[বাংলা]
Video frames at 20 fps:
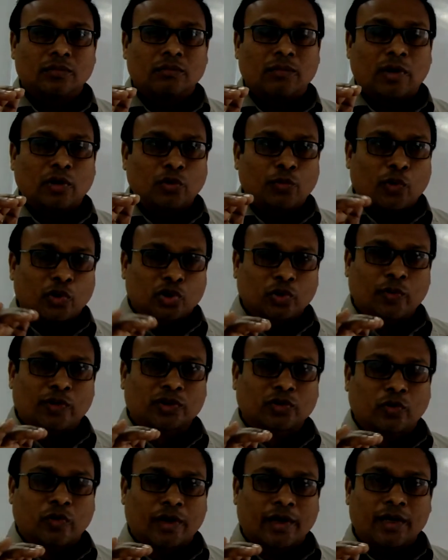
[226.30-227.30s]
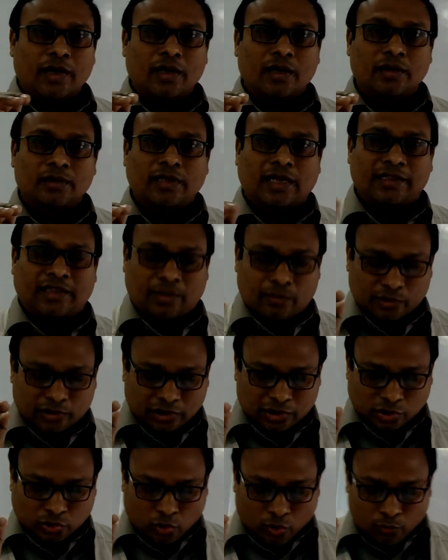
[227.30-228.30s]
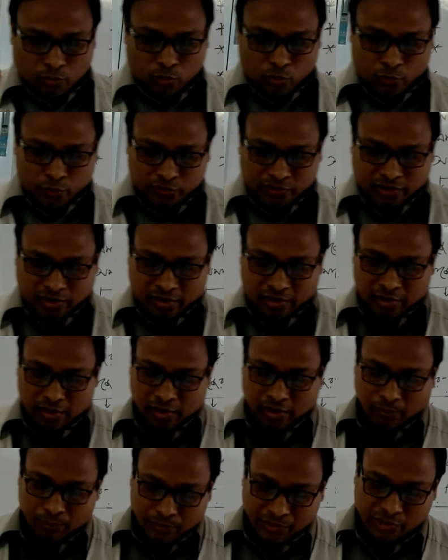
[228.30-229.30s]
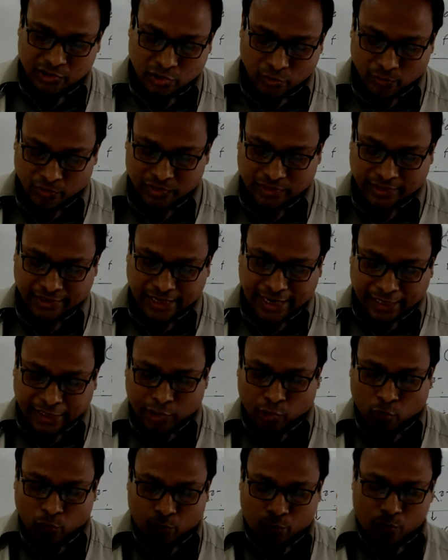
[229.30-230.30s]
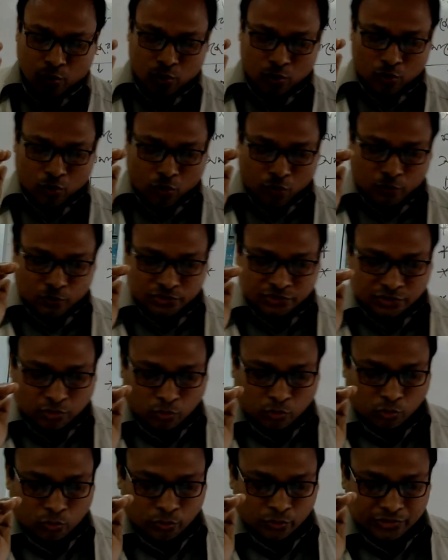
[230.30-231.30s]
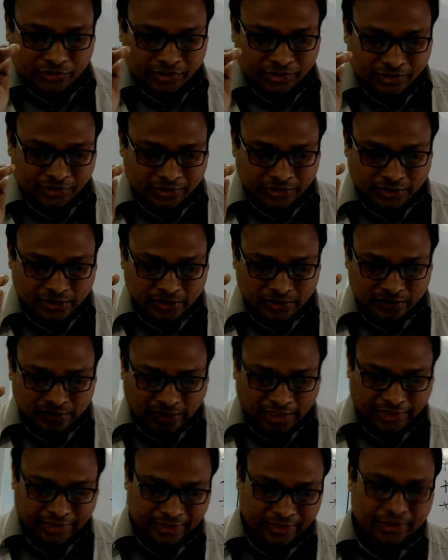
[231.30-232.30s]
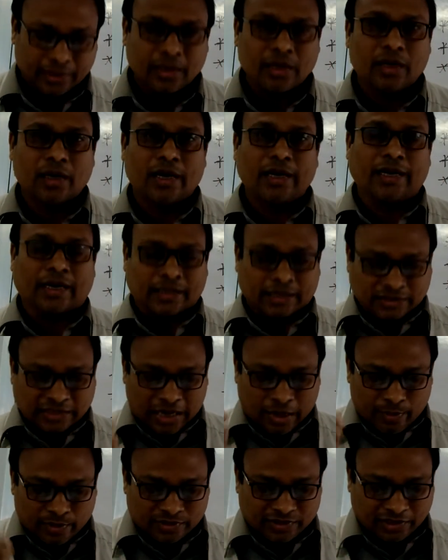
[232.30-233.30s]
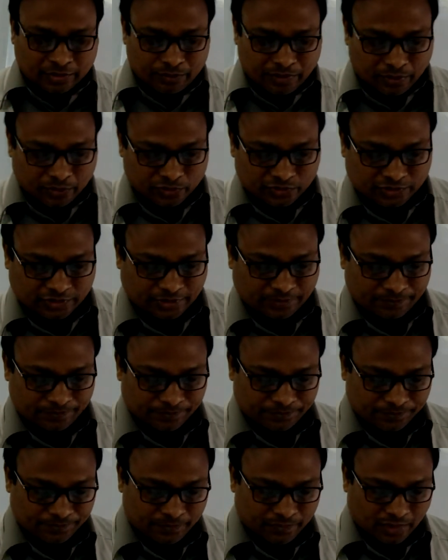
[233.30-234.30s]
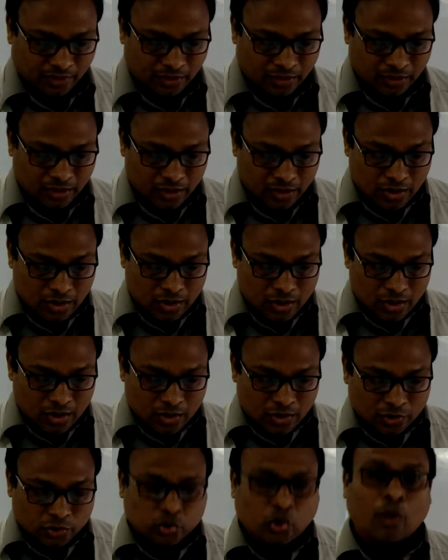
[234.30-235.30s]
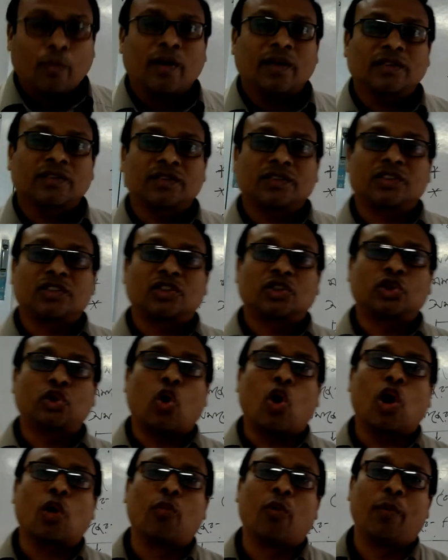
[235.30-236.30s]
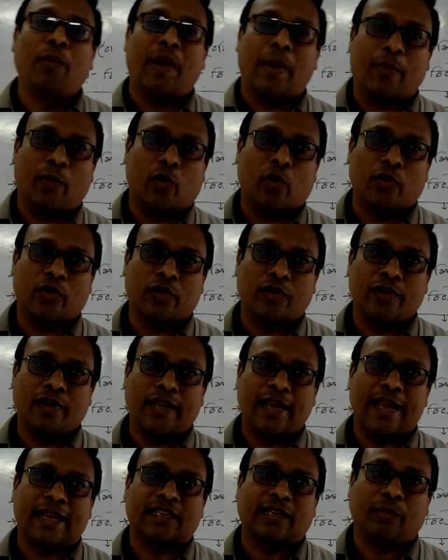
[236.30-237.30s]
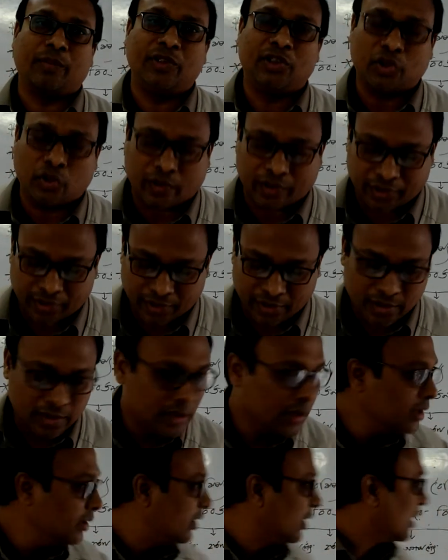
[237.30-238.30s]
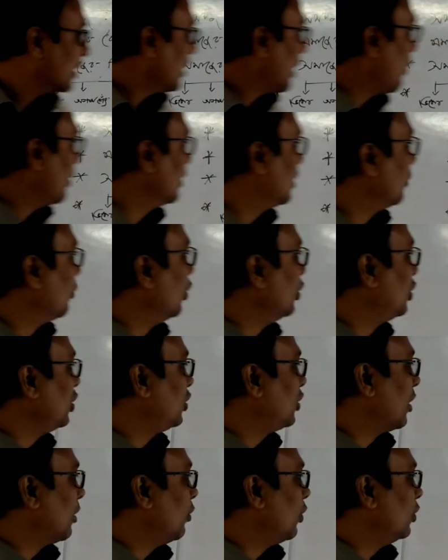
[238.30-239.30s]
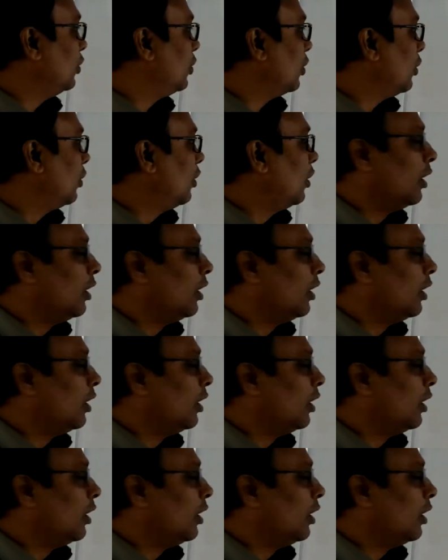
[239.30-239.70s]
মানুষ বসবাস করে তাদের মধ্যে একটা সমরূপতা বিদ্যমান থাকে একই রূপ অবস্থা অনুভূতি থাকে এটা একটা সামাজিক ব্যবস্থা সমাজ সর্বব্যাপক একটা বিষয় যেটা সামাজিক বৈশিষ্ট্যের মধ্যে